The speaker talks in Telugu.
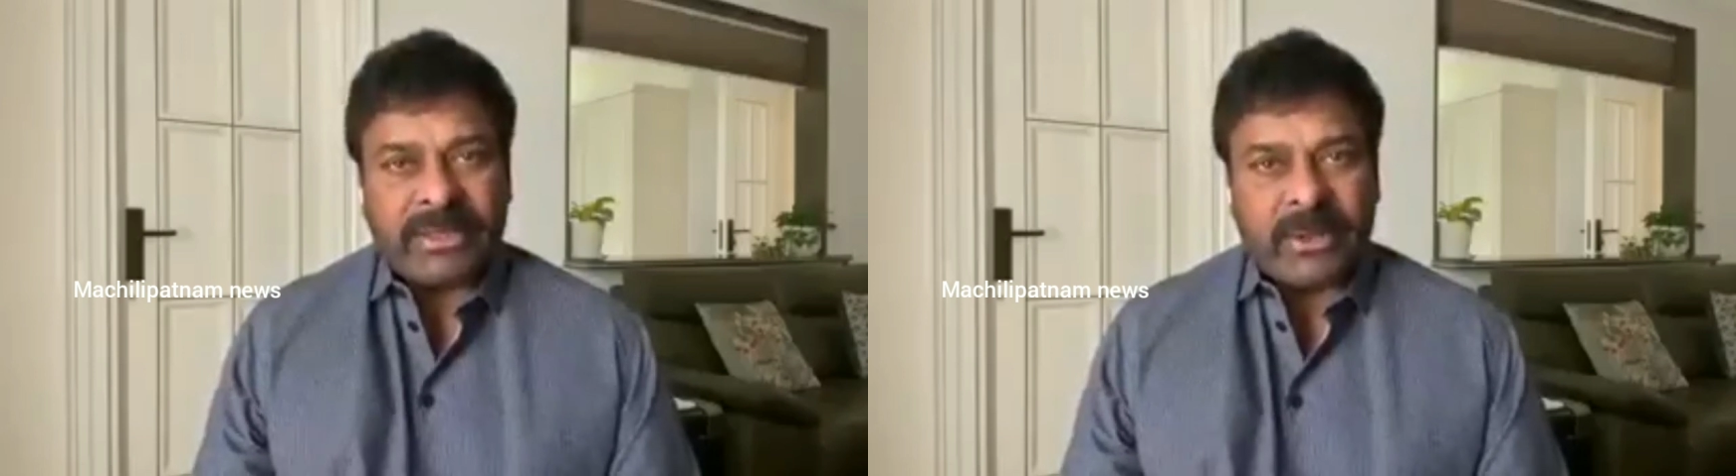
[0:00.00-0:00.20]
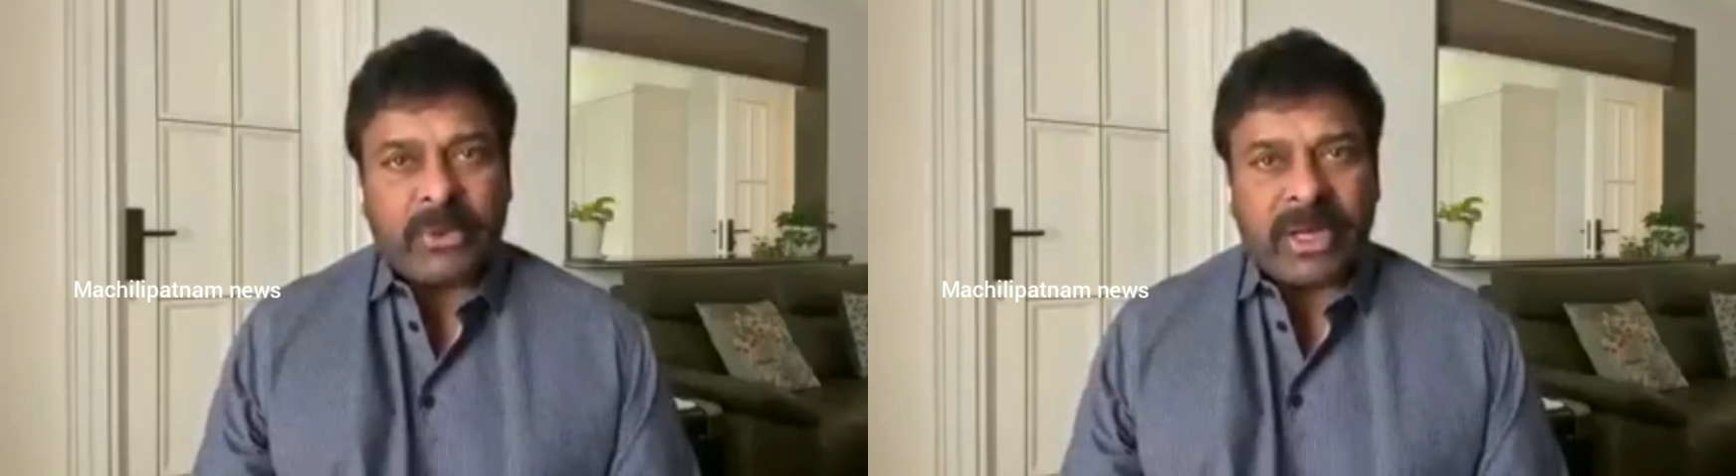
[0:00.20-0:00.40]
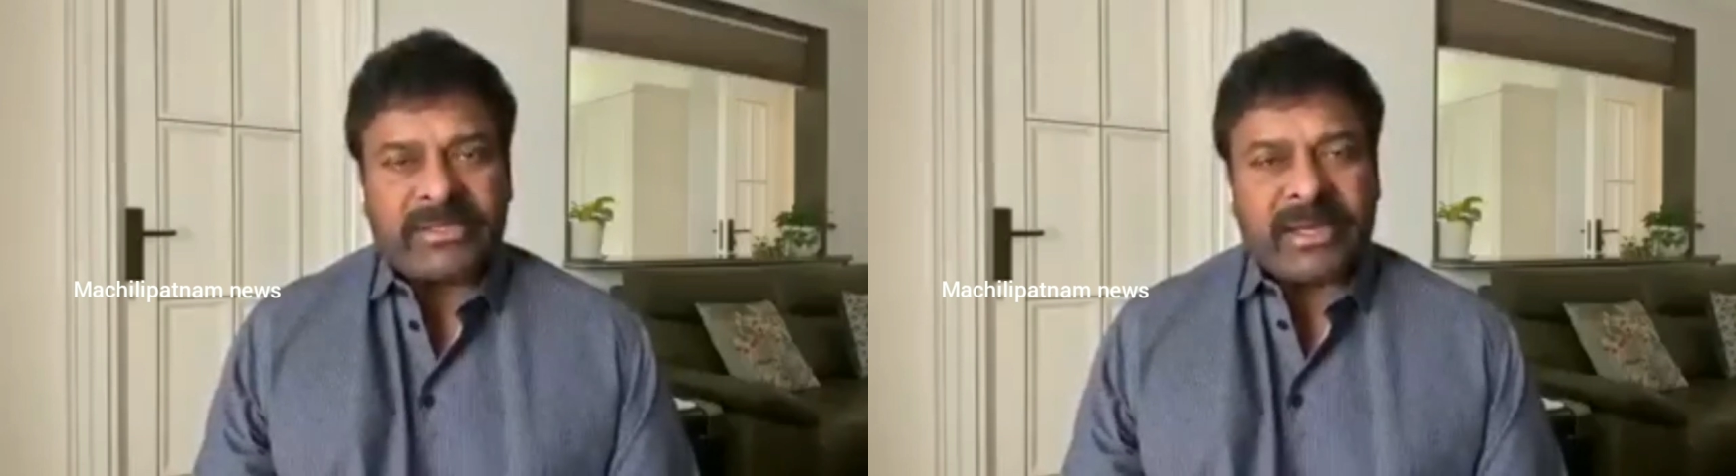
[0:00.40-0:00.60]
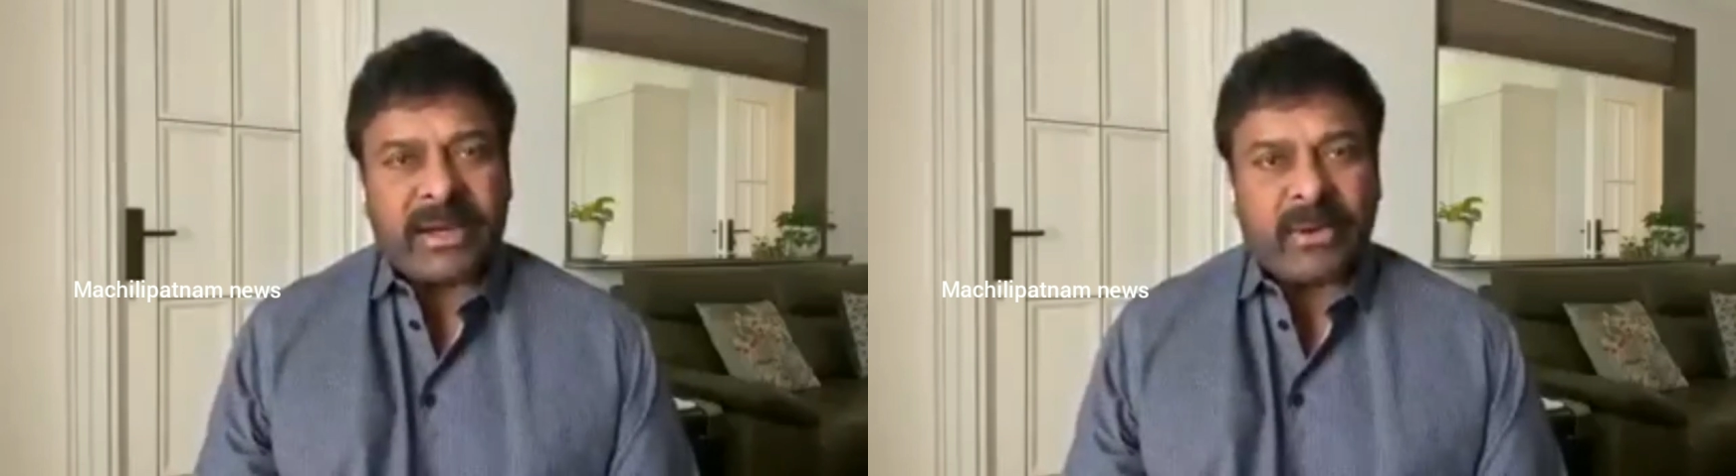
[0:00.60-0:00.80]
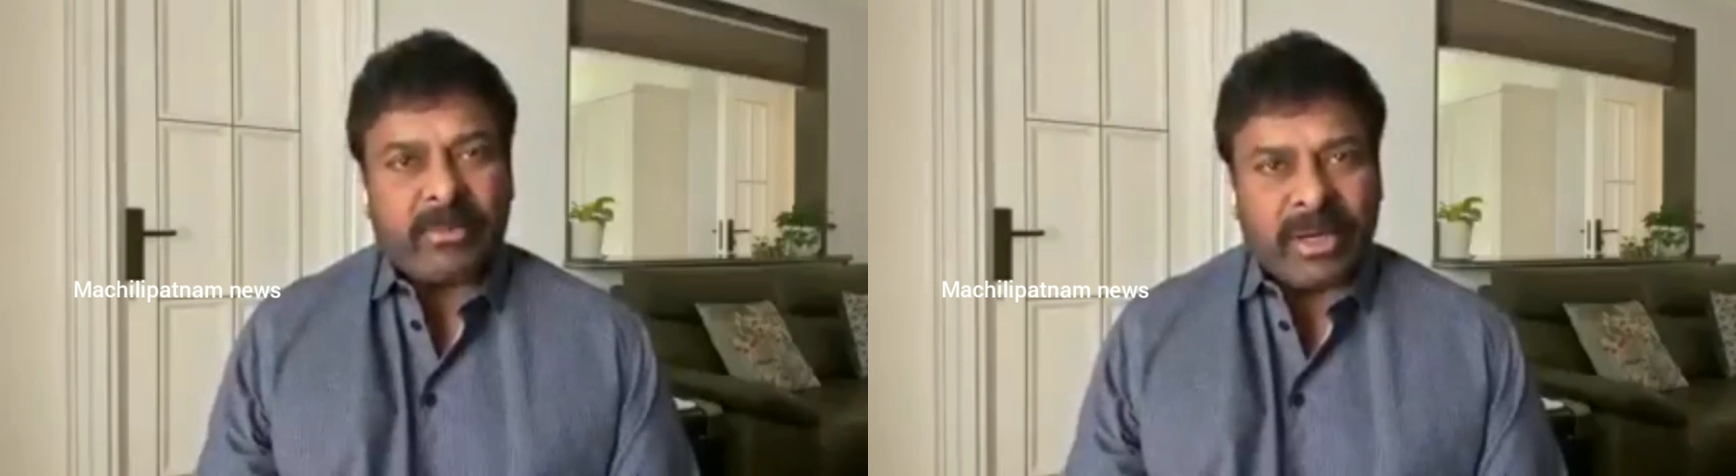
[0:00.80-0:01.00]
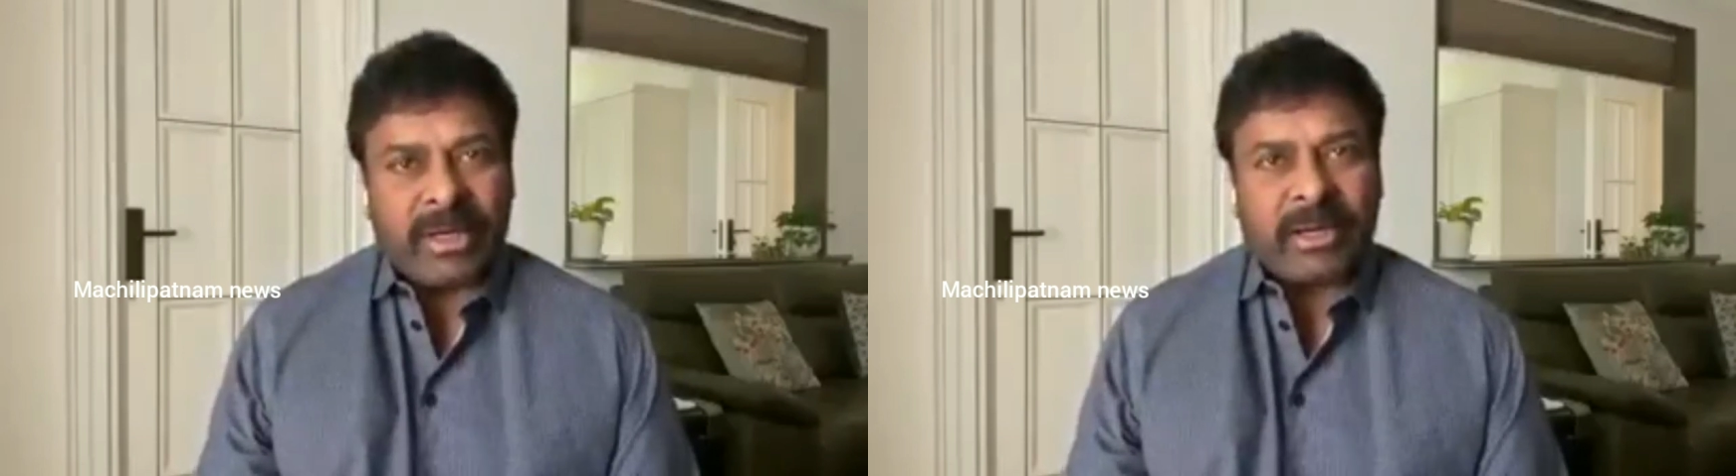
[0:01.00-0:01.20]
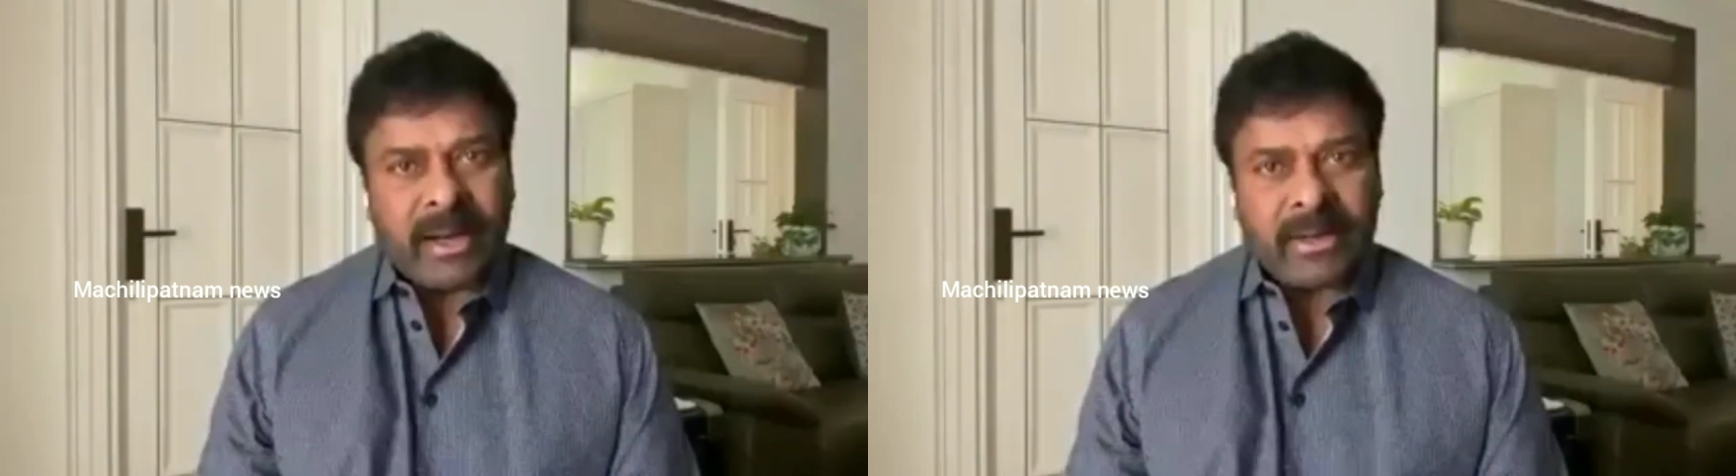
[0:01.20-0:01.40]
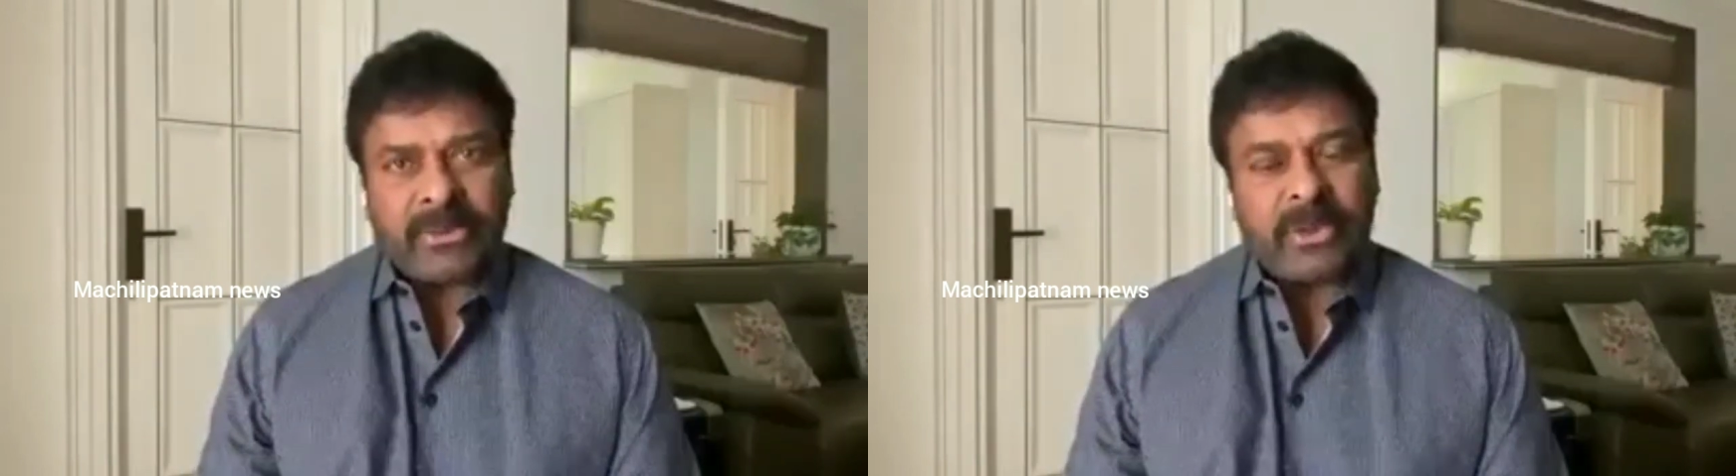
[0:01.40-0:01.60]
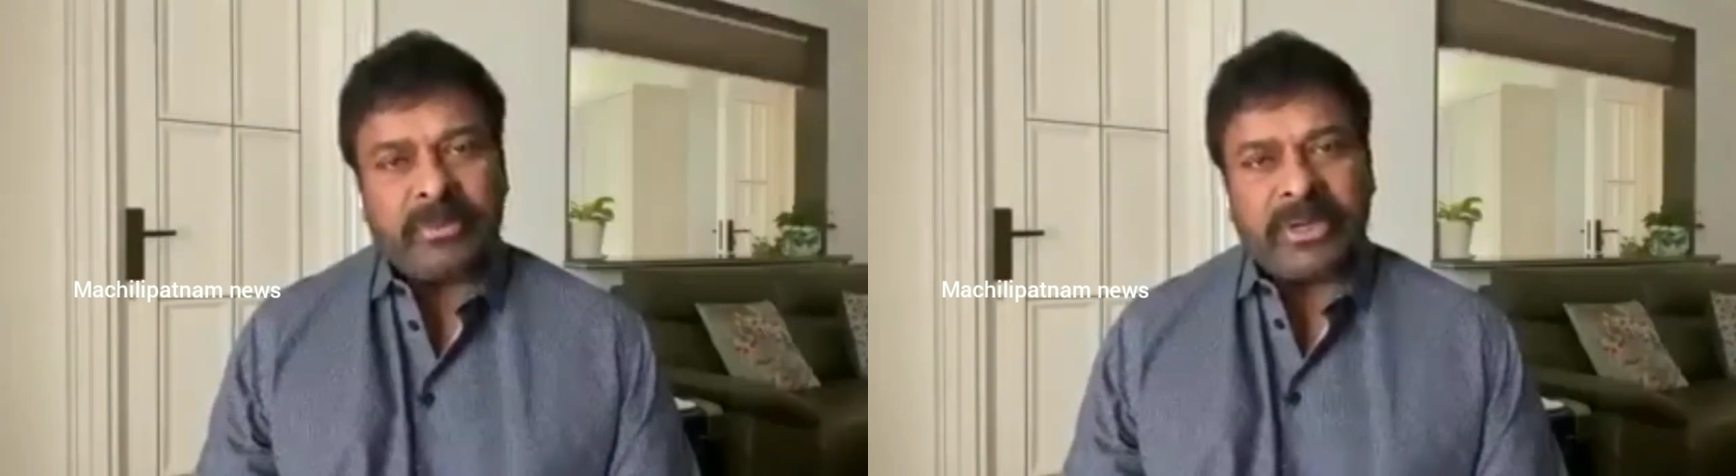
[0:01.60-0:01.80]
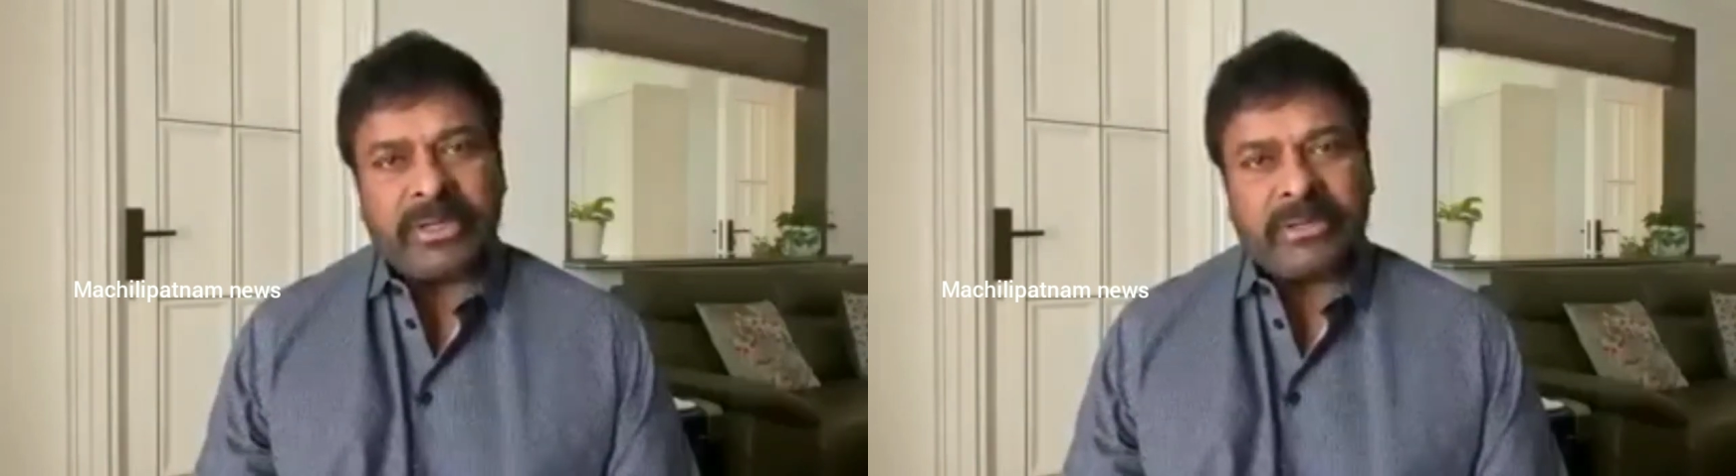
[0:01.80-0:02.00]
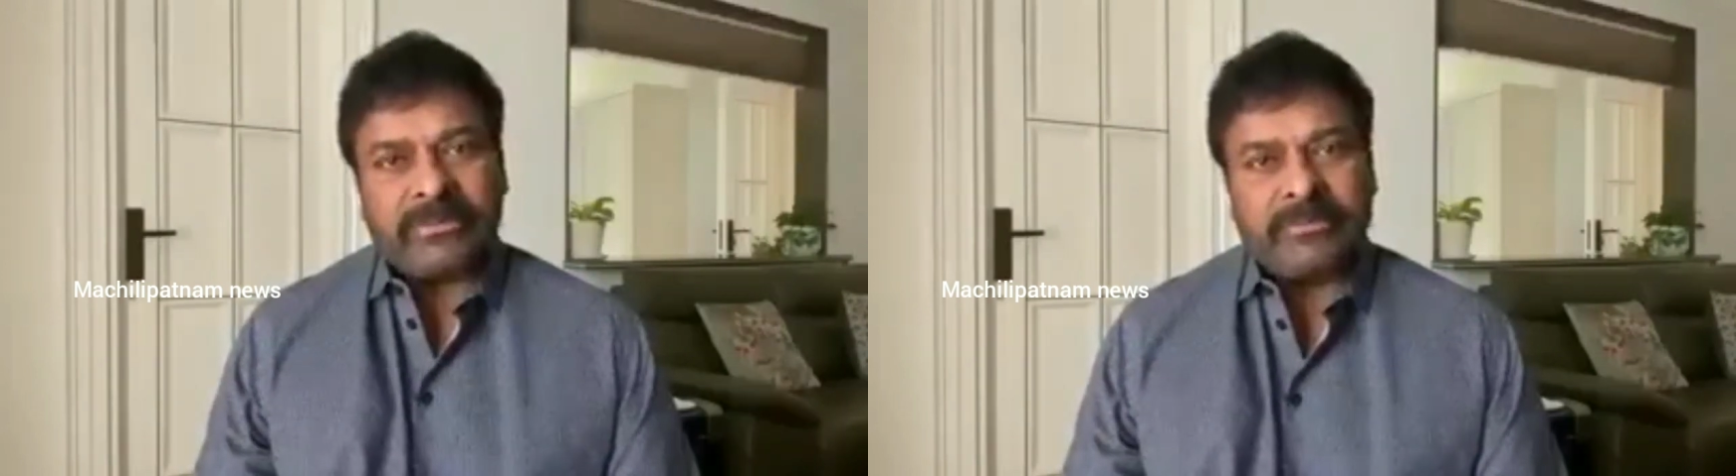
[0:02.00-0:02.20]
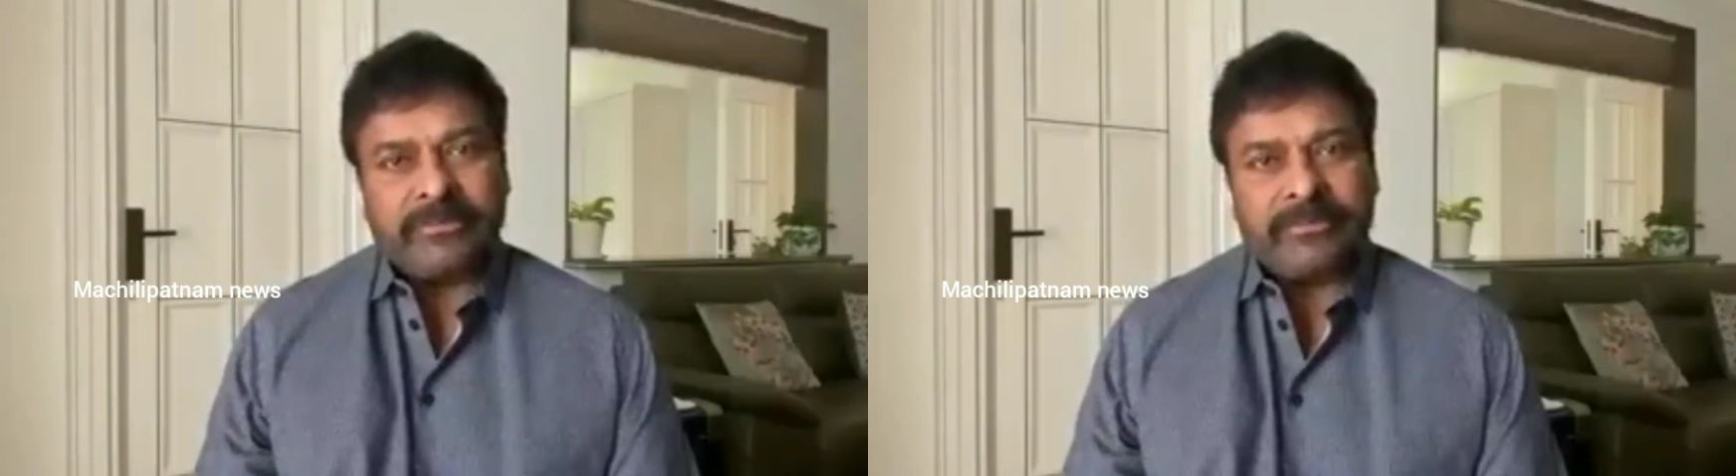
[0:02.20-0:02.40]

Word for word: తెలుగు రాష్ట్రాల్లో మళ్లీ లాక్డౌన్ పెట్టారు